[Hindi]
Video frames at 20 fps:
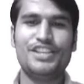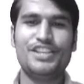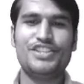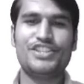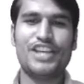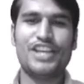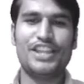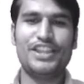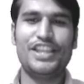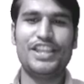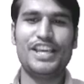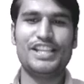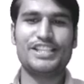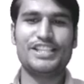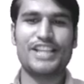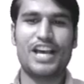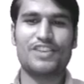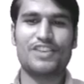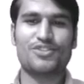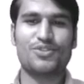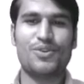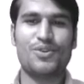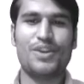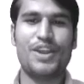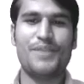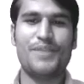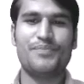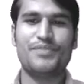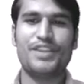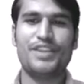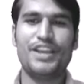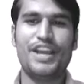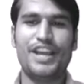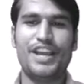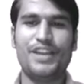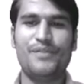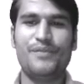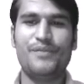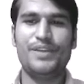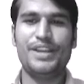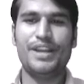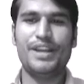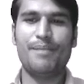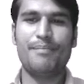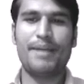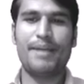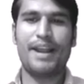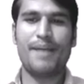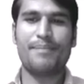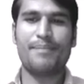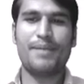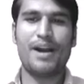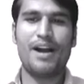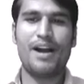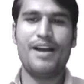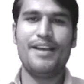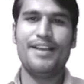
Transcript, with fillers: चंदेल शासकों ने यानी बी नंबर आपका